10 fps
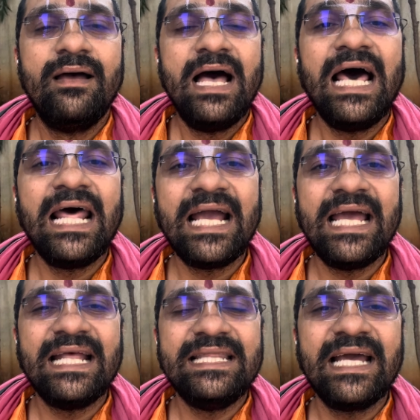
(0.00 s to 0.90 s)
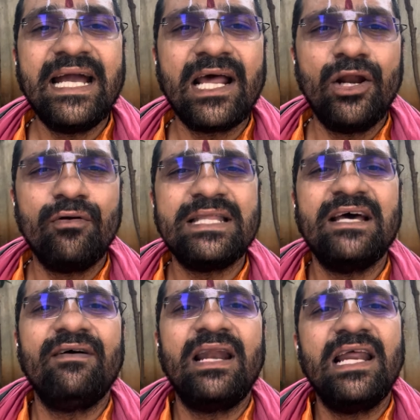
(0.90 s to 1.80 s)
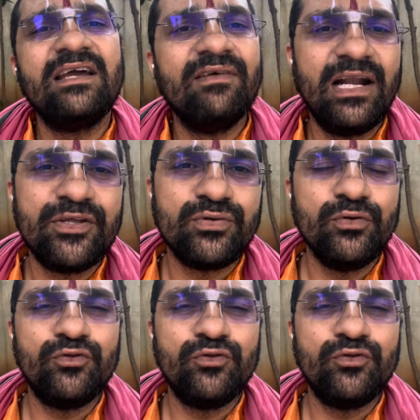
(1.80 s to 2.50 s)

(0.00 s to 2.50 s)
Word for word: అలాగే దగ్గరలో ఉన్న దేవాలయాలకు వెళ్ళొచ్చు